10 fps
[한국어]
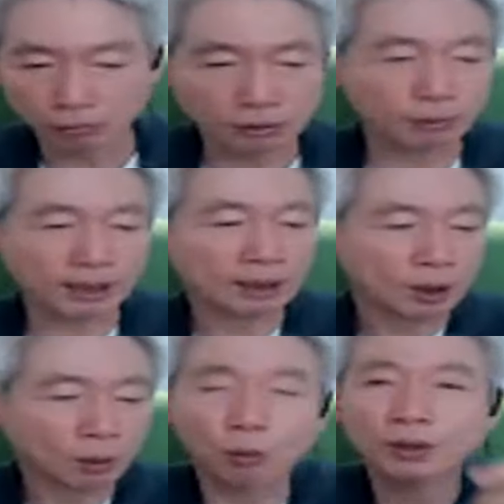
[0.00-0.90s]
우리 왜
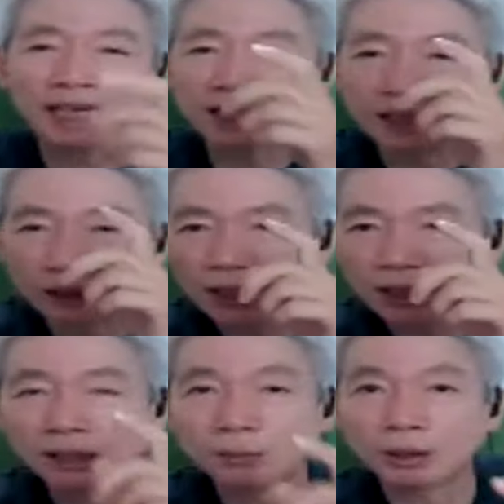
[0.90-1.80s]
꽃 사진
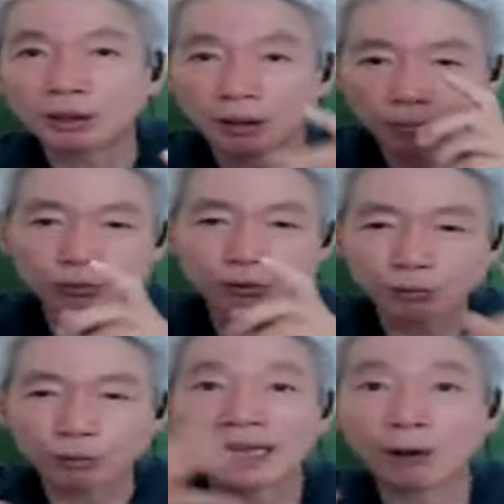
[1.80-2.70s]
이렇게 찍으면
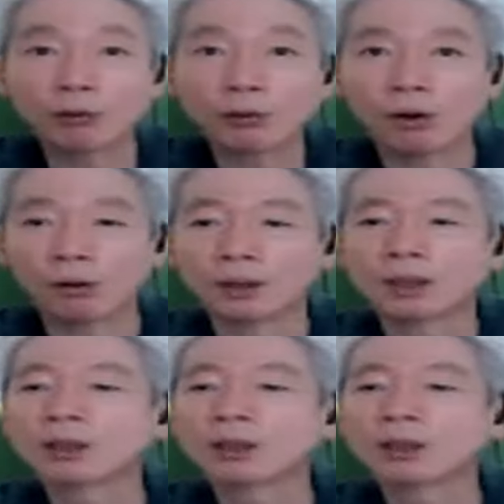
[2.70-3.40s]
무슨 꽃 나오는 거